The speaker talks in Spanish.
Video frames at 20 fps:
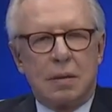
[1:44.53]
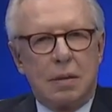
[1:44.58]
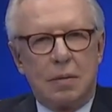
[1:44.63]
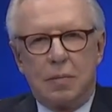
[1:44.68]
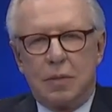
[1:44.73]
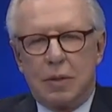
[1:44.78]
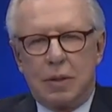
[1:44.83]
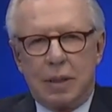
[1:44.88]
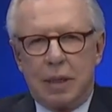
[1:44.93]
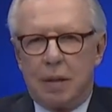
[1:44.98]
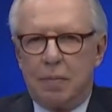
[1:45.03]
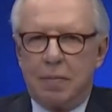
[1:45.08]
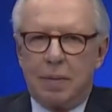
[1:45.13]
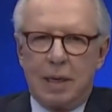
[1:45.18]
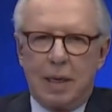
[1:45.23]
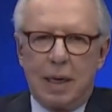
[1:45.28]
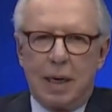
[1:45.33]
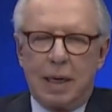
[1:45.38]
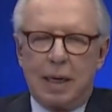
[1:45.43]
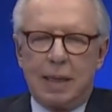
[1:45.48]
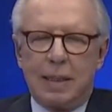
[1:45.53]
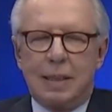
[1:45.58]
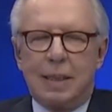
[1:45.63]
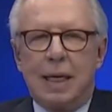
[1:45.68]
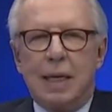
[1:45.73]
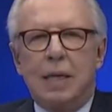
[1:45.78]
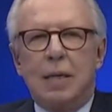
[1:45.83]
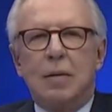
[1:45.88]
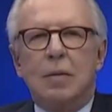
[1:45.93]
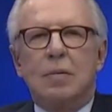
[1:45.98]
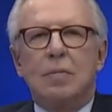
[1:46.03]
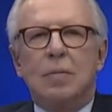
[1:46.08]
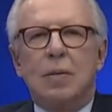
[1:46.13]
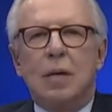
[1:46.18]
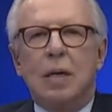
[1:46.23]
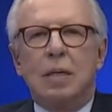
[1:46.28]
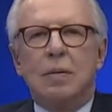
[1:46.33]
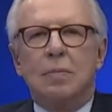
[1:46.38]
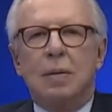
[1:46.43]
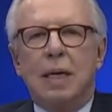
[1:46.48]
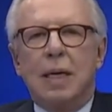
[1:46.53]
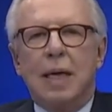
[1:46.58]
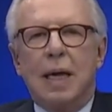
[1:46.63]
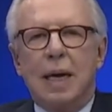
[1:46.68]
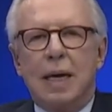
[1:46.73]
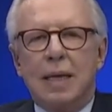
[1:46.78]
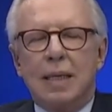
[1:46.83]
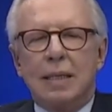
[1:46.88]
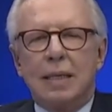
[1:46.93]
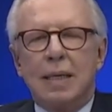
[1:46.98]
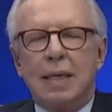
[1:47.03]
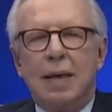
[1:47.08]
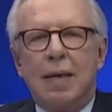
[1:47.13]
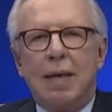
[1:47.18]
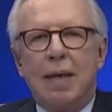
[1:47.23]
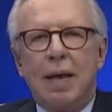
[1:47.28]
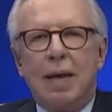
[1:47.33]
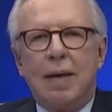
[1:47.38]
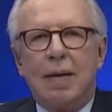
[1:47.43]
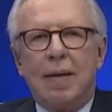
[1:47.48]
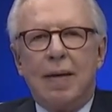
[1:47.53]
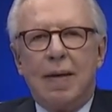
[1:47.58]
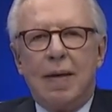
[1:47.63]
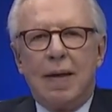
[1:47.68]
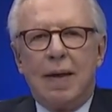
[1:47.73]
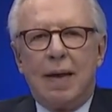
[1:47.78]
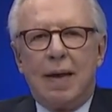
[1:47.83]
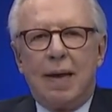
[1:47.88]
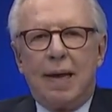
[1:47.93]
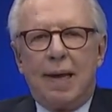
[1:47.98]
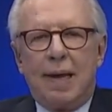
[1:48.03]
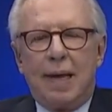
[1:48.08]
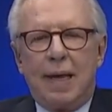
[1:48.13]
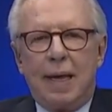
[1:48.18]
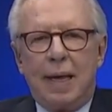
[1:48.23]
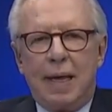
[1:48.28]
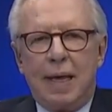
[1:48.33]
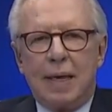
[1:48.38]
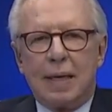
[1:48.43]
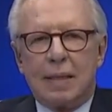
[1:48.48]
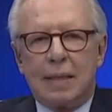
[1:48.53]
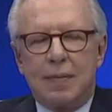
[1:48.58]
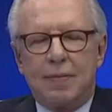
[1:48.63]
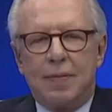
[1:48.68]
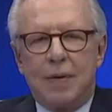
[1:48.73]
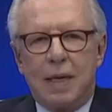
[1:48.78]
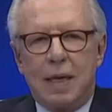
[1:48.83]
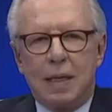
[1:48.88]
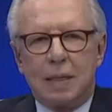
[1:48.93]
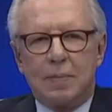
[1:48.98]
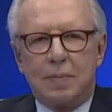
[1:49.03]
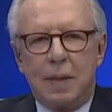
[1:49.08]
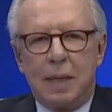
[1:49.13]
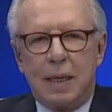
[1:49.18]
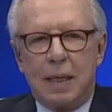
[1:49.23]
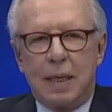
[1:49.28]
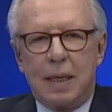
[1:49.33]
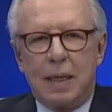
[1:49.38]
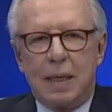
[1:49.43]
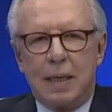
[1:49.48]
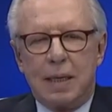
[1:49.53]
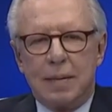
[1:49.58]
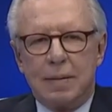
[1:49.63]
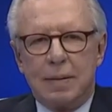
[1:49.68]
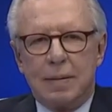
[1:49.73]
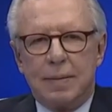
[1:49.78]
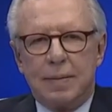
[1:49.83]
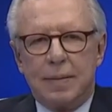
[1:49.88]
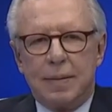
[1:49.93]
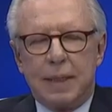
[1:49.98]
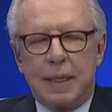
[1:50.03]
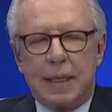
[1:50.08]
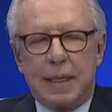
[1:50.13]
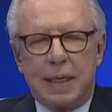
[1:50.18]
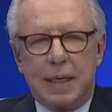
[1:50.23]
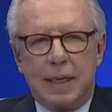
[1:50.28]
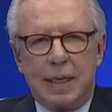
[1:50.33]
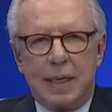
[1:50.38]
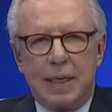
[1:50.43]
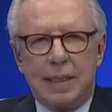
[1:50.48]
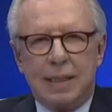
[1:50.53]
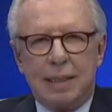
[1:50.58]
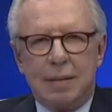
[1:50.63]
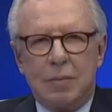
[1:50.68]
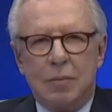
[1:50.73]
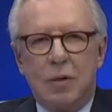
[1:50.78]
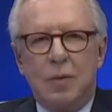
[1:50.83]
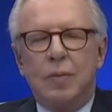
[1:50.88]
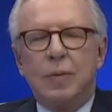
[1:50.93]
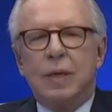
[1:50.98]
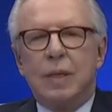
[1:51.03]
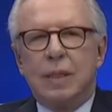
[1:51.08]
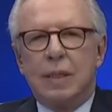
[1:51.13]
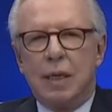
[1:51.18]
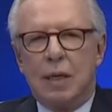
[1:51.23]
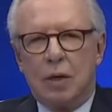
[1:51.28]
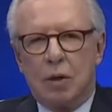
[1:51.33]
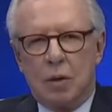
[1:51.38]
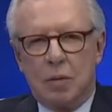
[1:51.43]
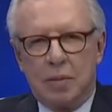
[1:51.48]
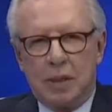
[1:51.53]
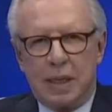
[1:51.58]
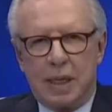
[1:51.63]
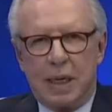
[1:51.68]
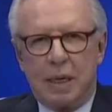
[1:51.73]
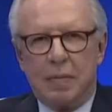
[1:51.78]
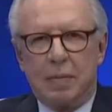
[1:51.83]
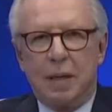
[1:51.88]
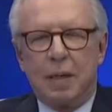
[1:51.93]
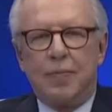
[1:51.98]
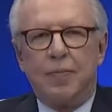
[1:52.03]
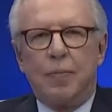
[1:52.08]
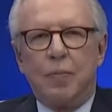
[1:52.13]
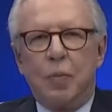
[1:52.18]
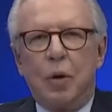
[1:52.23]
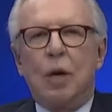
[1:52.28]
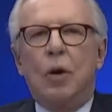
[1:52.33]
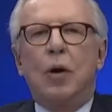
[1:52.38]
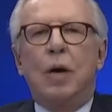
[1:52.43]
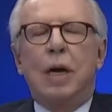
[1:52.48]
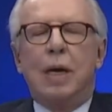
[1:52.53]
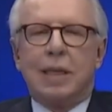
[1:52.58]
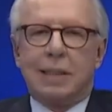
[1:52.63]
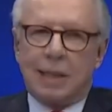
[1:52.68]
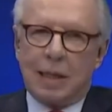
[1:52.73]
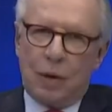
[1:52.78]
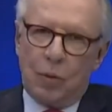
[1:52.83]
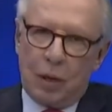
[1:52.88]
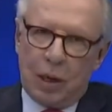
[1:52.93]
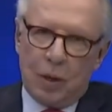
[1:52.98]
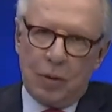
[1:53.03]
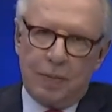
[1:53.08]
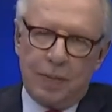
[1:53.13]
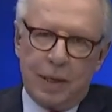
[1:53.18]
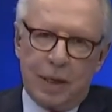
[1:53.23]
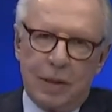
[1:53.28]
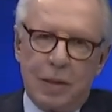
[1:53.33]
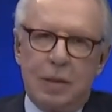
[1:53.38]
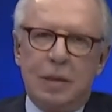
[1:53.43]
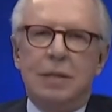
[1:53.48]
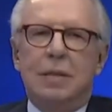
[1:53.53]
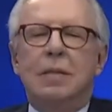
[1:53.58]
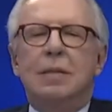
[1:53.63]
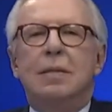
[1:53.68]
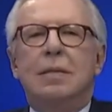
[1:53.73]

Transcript: Como siempre, arrasando por las mañanas. Y así fue la despedida del, queridísimo Ciro Gómez Leiva. Bueno, el hasta luego, perdón